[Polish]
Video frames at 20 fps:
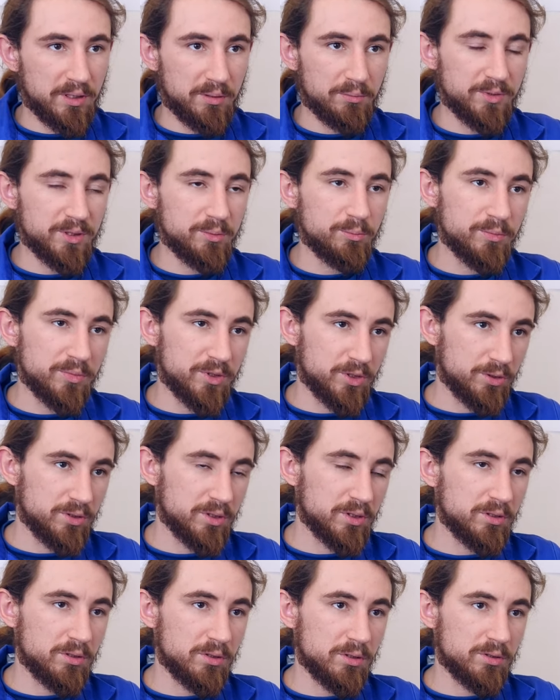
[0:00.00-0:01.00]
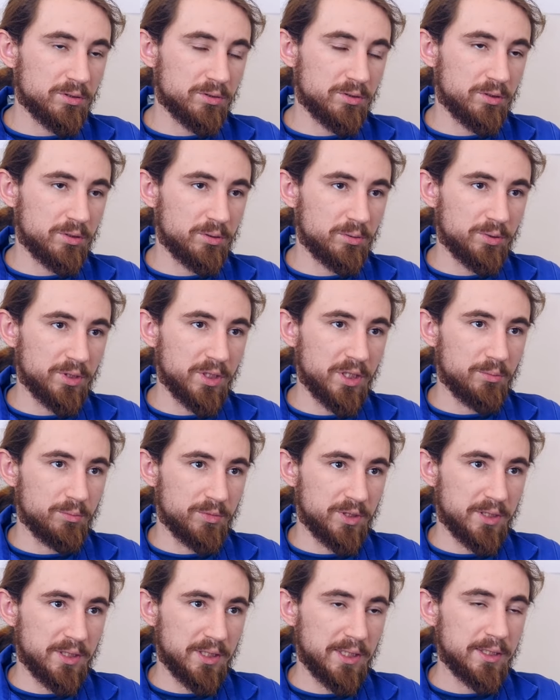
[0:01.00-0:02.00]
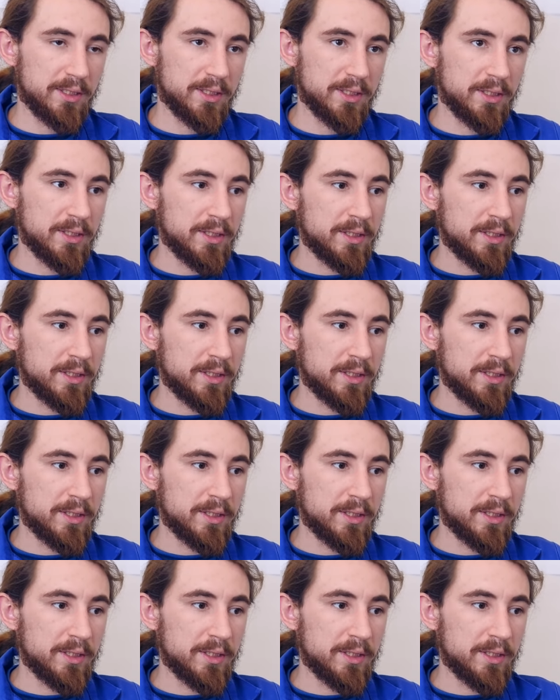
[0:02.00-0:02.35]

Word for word: a my to tylko kontrolujemy, tak?